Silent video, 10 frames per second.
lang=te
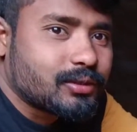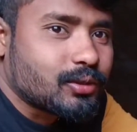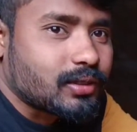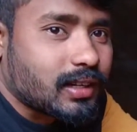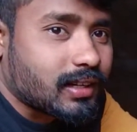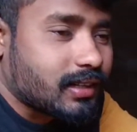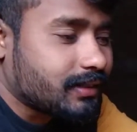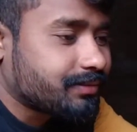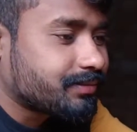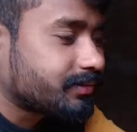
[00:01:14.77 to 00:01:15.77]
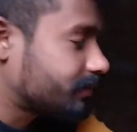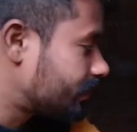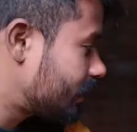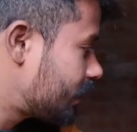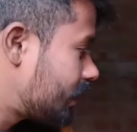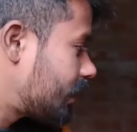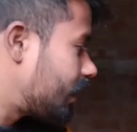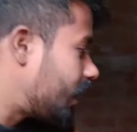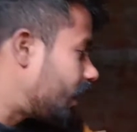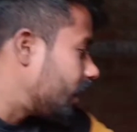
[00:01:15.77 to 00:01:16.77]
చూసారు కదా
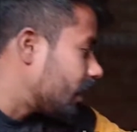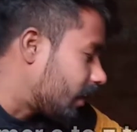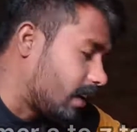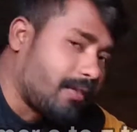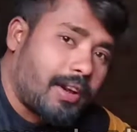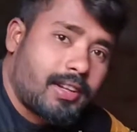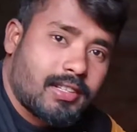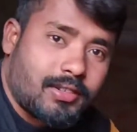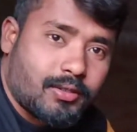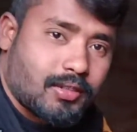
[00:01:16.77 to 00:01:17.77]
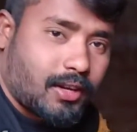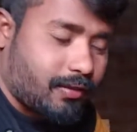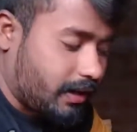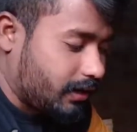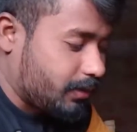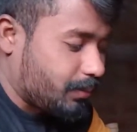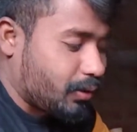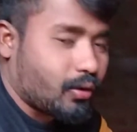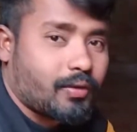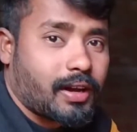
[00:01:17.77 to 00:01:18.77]
అలాగే ఇక్కడ వైట్ న్యూజిలాండ్ వైట్
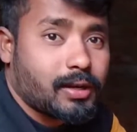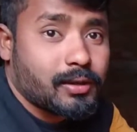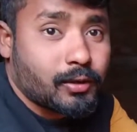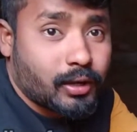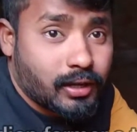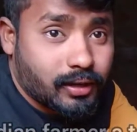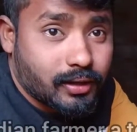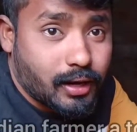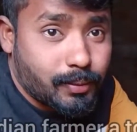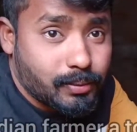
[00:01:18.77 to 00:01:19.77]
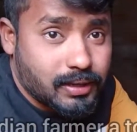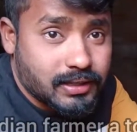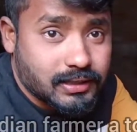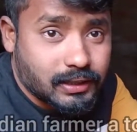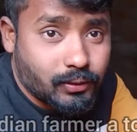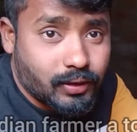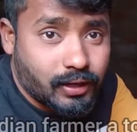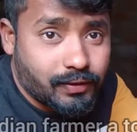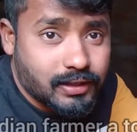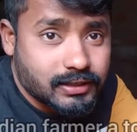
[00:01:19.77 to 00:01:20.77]
ప్యూర్ వైట్ కూడా ర్యాపిడ్ బన్నీస్ అయితే ఉన్నాయి
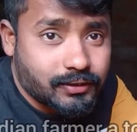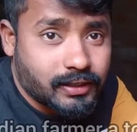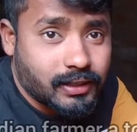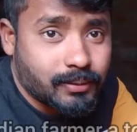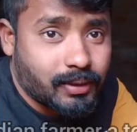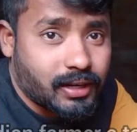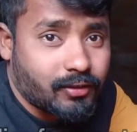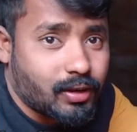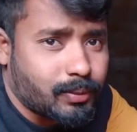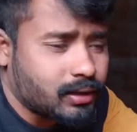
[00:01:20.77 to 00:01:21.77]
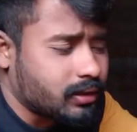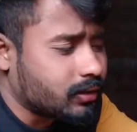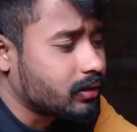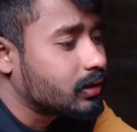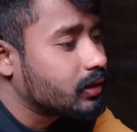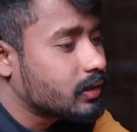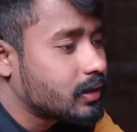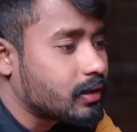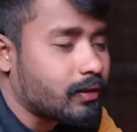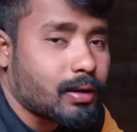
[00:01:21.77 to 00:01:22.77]
ఫ్రెండ్స్ ఇవైతే మనకి వన్ మంత్
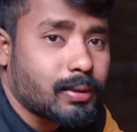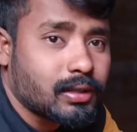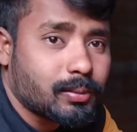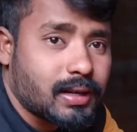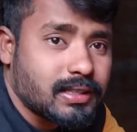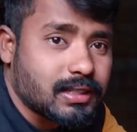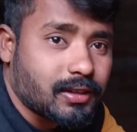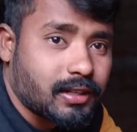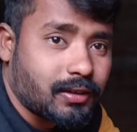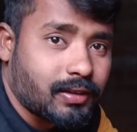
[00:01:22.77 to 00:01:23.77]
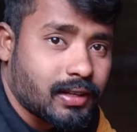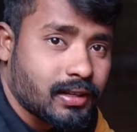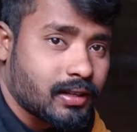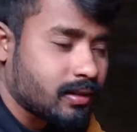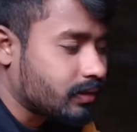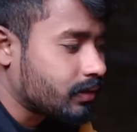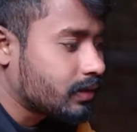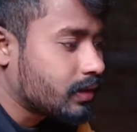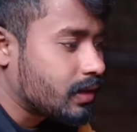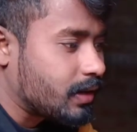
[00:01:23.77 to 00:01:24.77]
వన్ మంత్ బన్నీస్ అయితే ఇవి
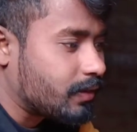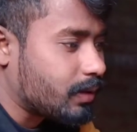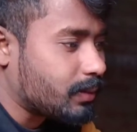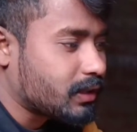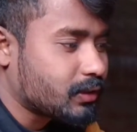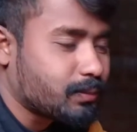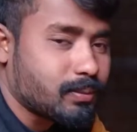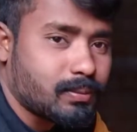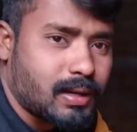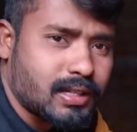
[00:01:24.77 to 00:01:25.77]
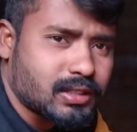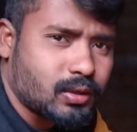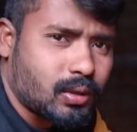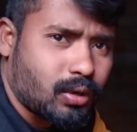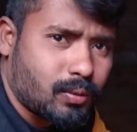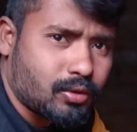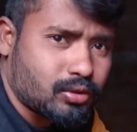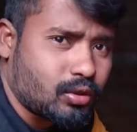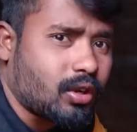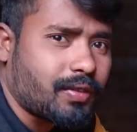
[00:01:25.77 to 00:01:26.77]
వన్ మంత్ బన్నీస్ కూడా ఉండకపోవచ్చు
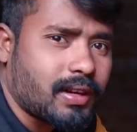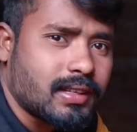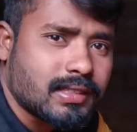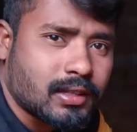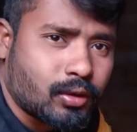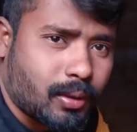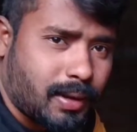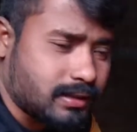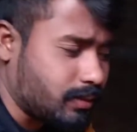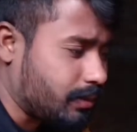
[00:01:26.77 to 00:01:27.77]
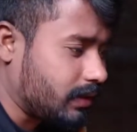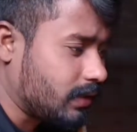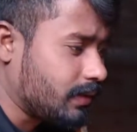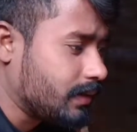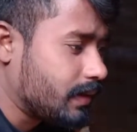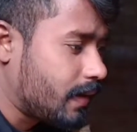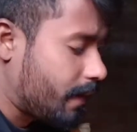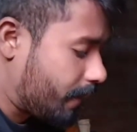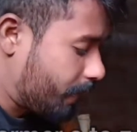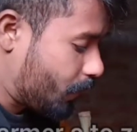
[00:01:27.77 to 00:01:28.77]
ట్వంటీ ఫైవ్ డేస్ అనుకుంటా మ్యాక్సిమం అయితే
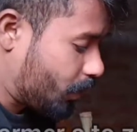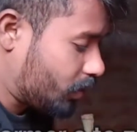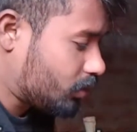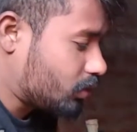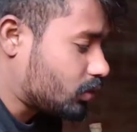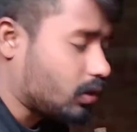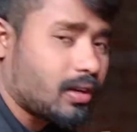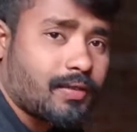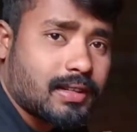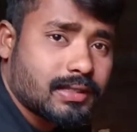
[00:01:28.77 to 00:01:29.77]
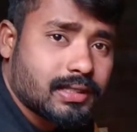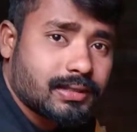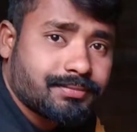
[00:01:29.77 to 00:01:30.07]
చూడండి ఫ్రెండ్స్